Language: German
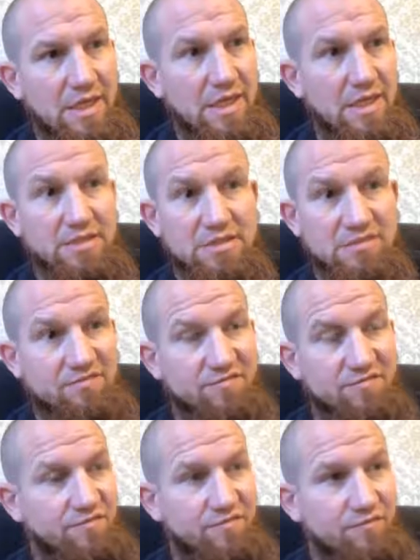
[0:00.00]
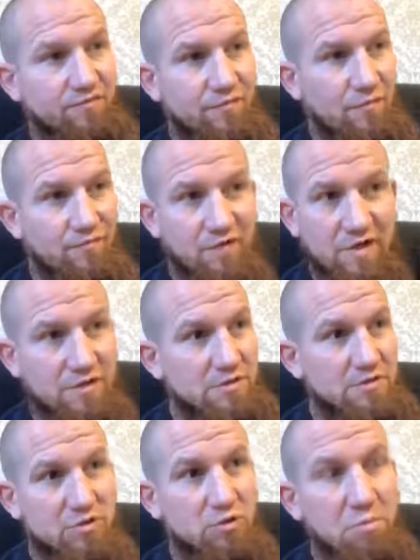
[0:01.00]
her, es war
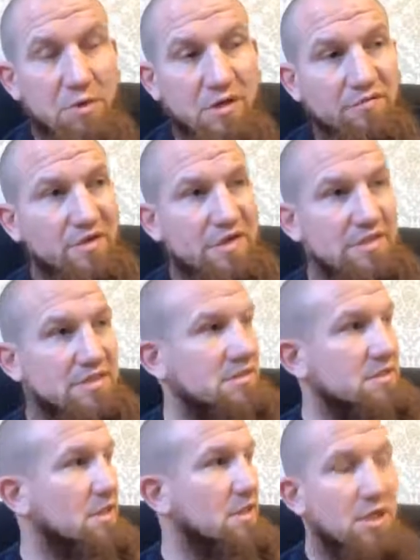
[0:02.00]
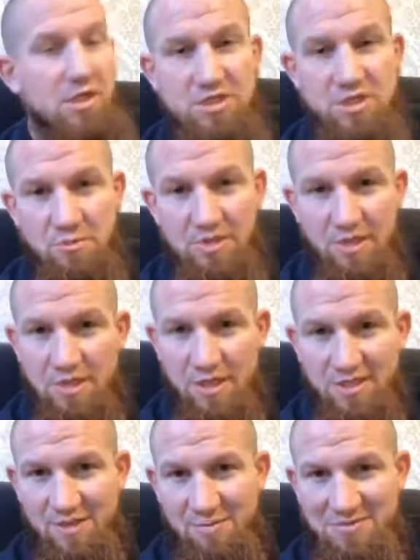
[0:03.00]
super gewesen. Ich habe gedacht,
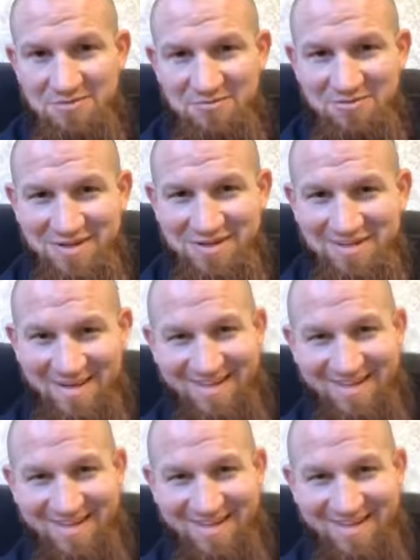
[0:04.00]
lacht die immer so viel.